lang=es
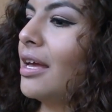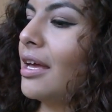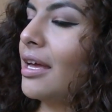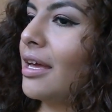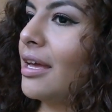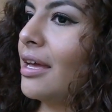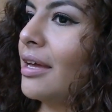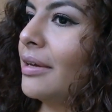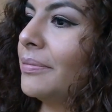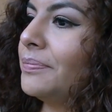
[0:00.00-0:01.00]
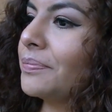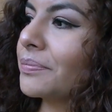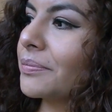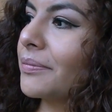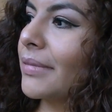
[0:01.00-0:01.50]
Eh,
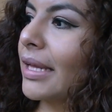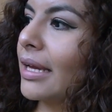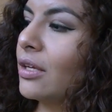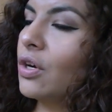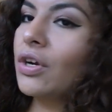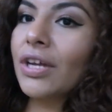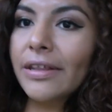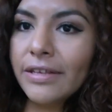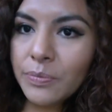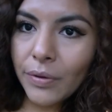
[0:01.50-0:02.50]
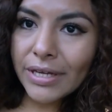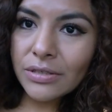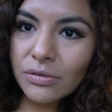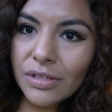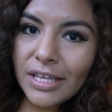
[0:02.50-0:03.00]
yo creo que
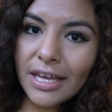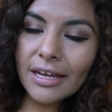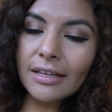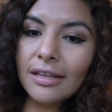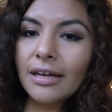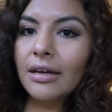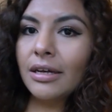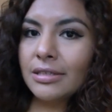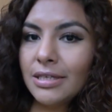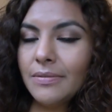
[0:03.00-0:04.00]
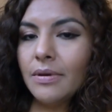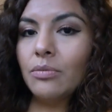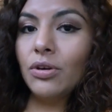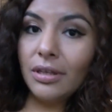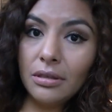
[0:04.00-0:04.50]
después, un día que tenga así
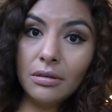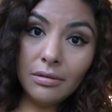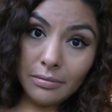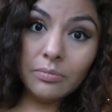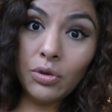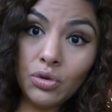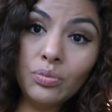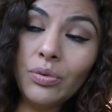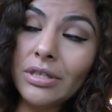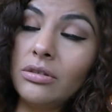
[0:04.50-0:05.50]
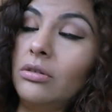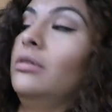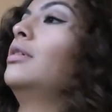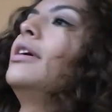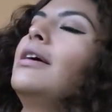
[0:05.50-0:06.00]
bien bonito, por supuesto,